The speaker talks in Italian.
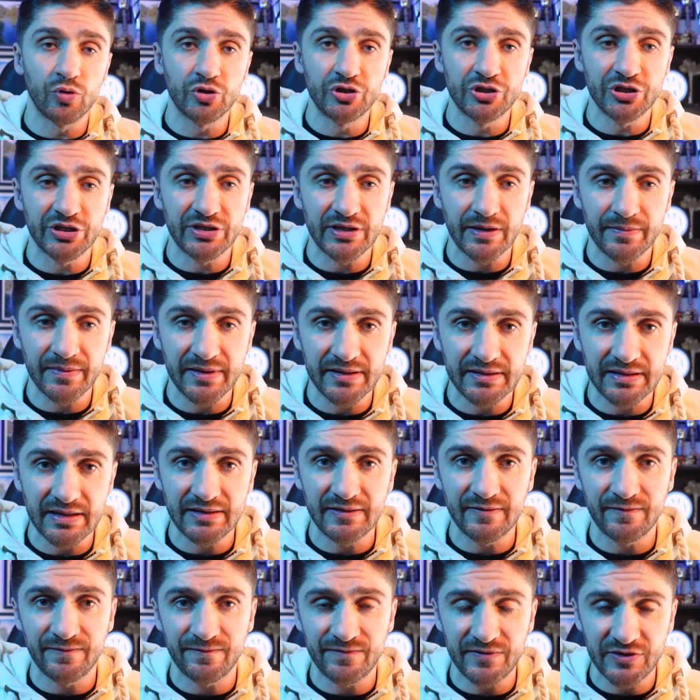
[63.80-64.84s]
oggettivamente è
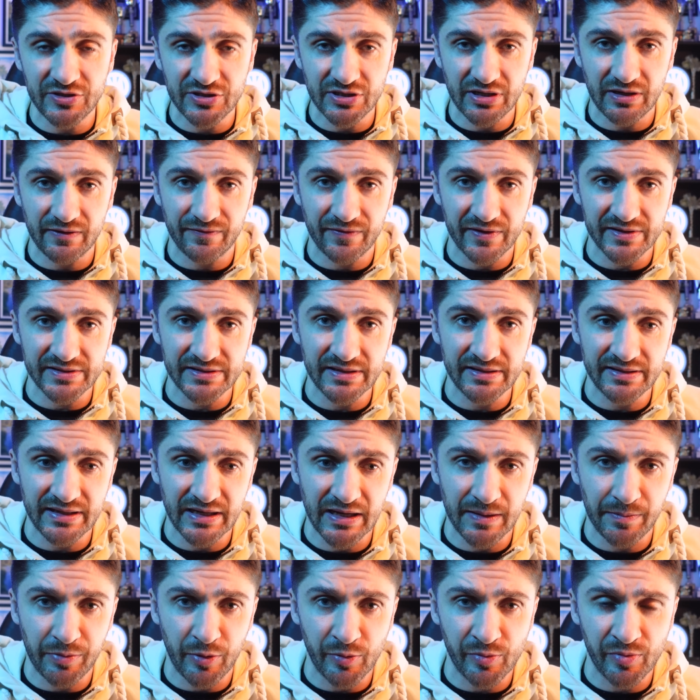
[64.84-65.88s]
difficile far sentire
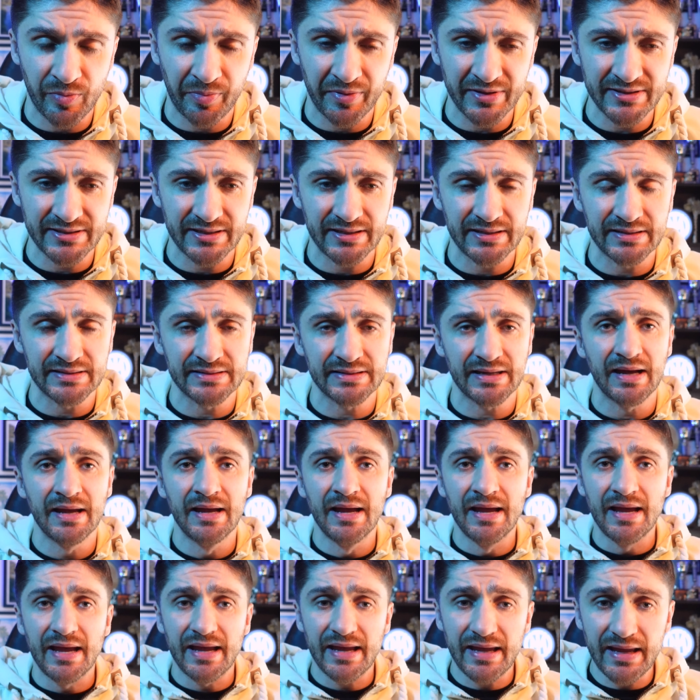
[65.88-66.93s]
la propria presenza
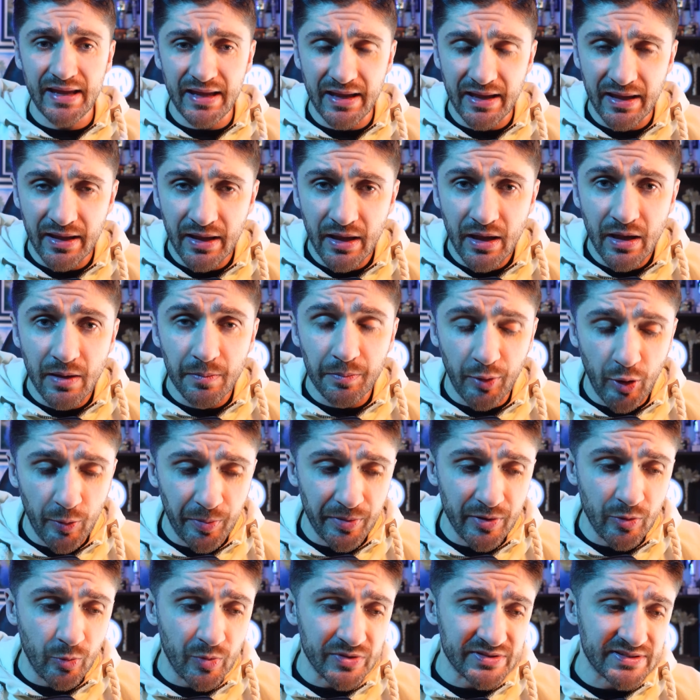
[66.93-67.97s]
e
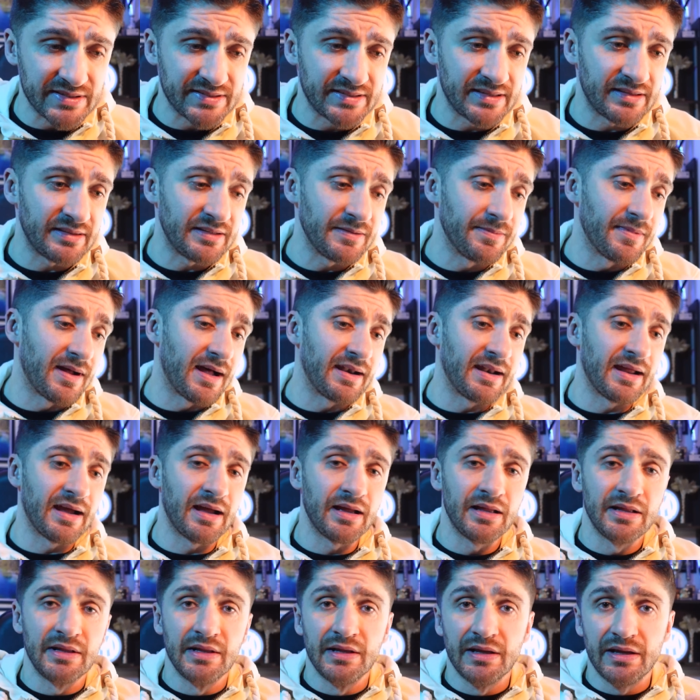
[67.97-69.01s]
proprio in questa
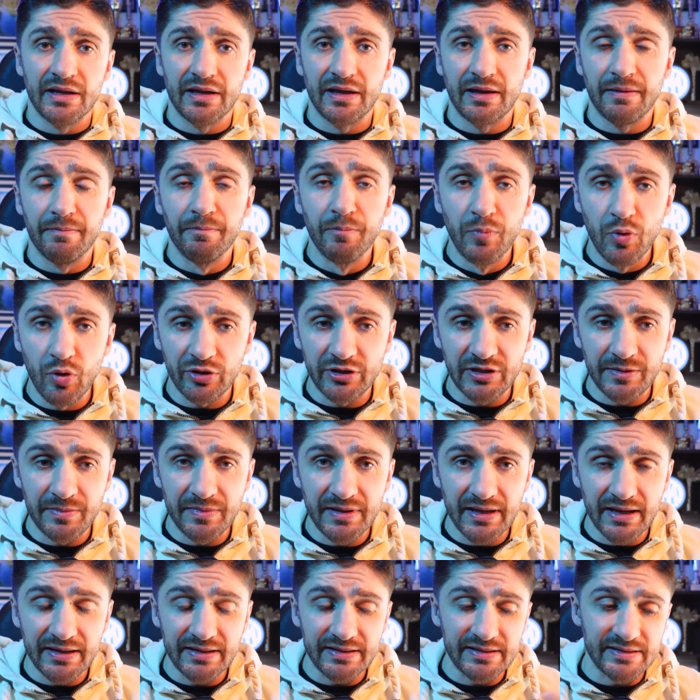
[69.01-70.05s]
settimana eh, molti
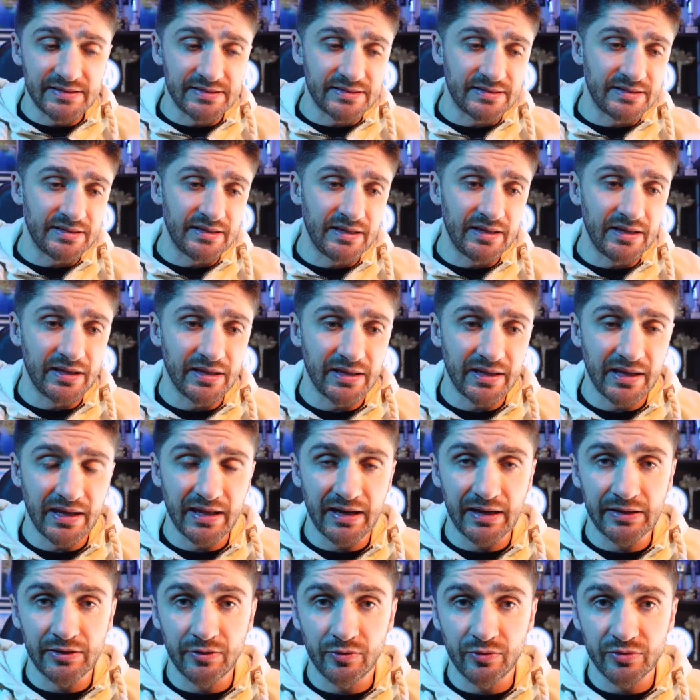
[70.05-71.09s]
milanisti che
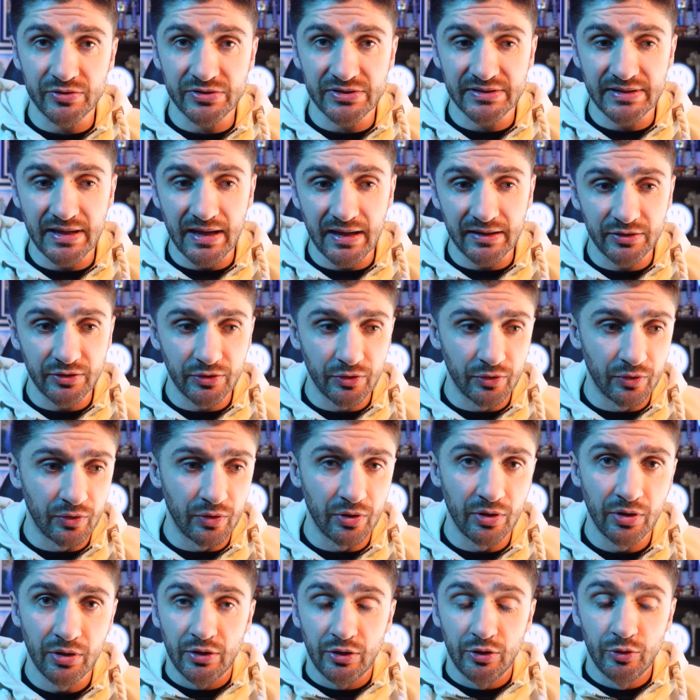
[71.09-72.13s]
erano allo stadio
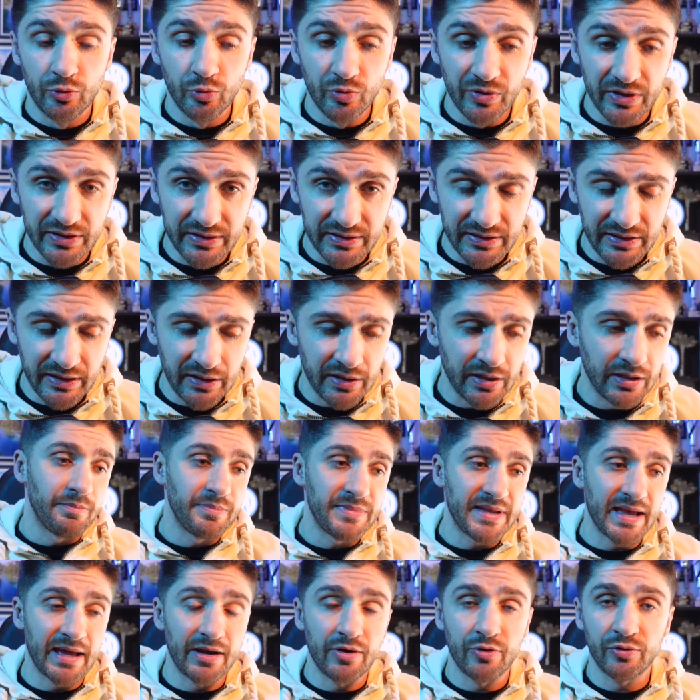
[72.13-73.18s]
lunedì,
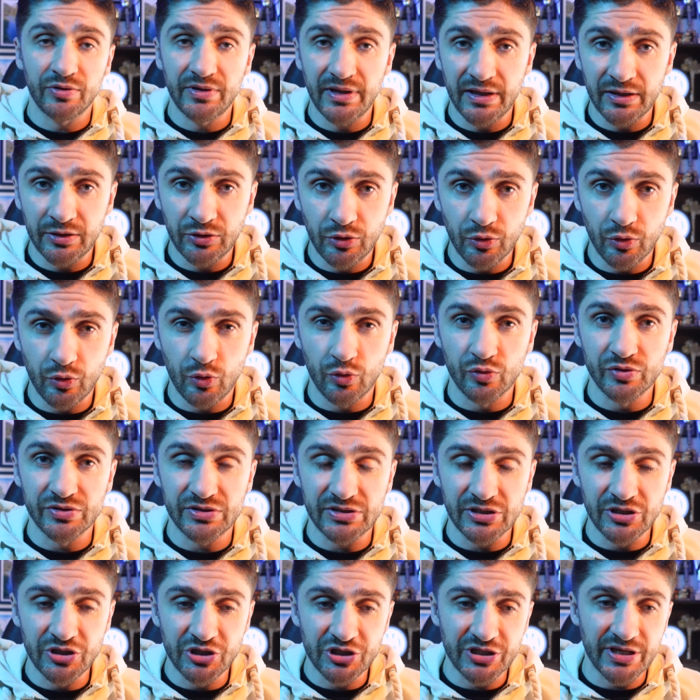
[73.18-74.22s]
mi hanno detto con
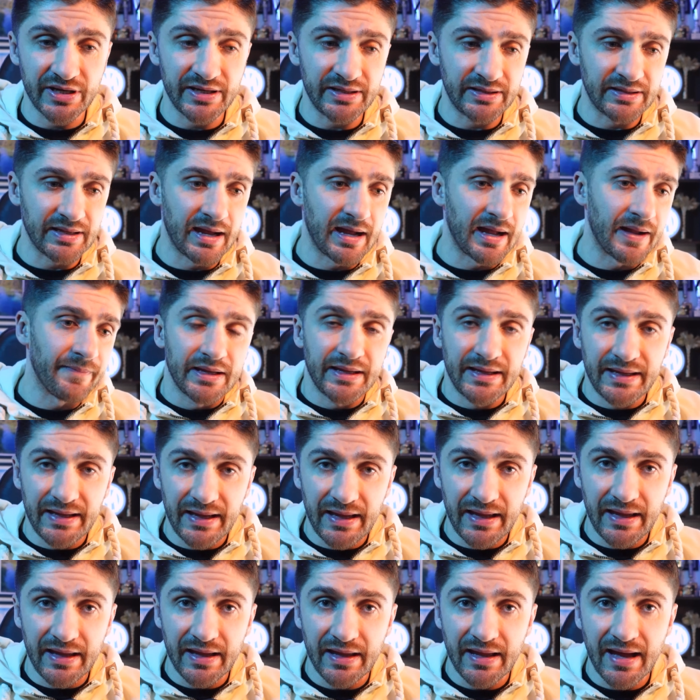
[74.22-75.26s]
sincerità
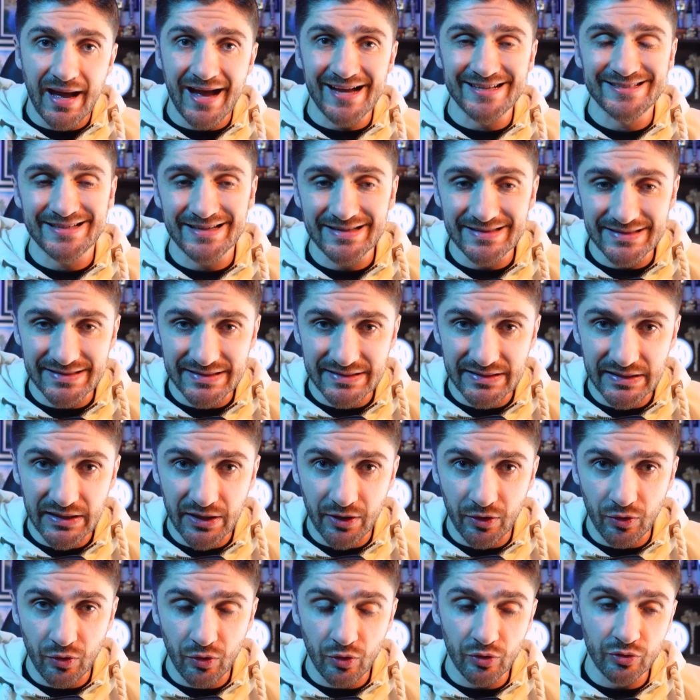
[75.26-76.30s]
che a San
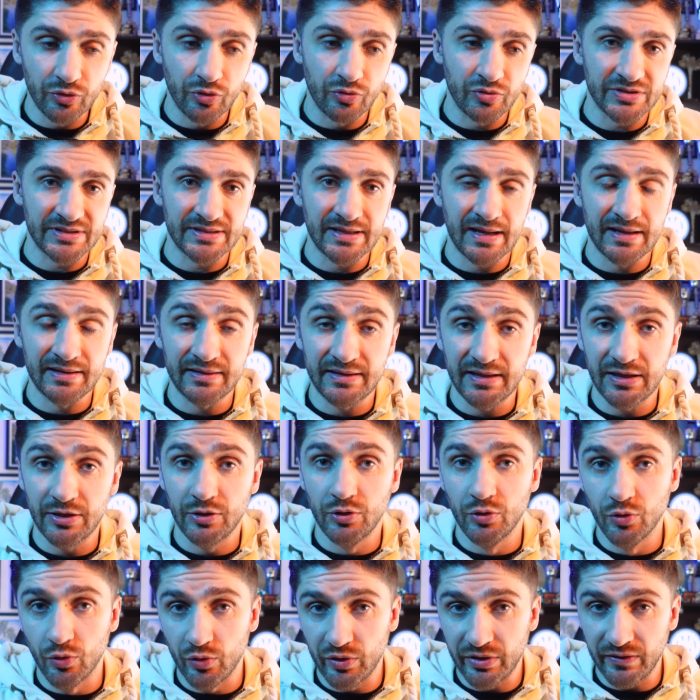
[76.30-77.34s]
Siro, nonostante
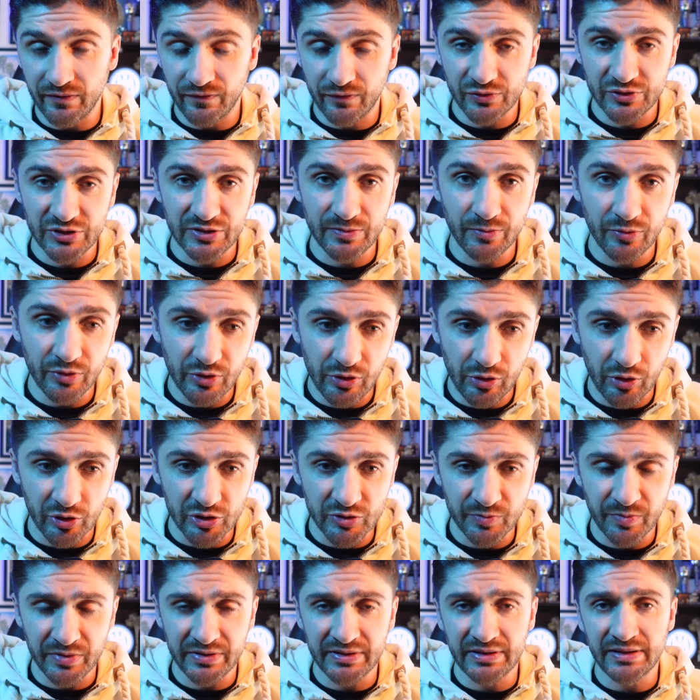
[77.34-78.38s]
noi fossimo gli
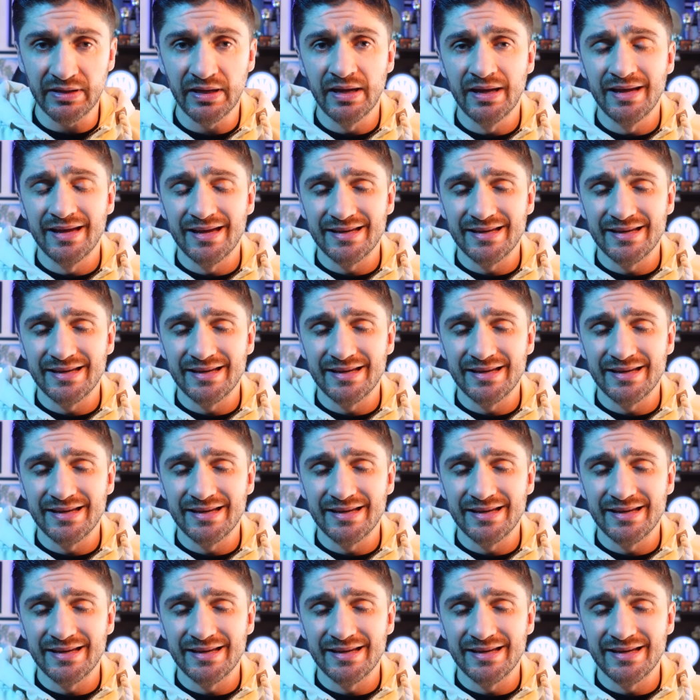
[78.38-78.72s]
ospiti,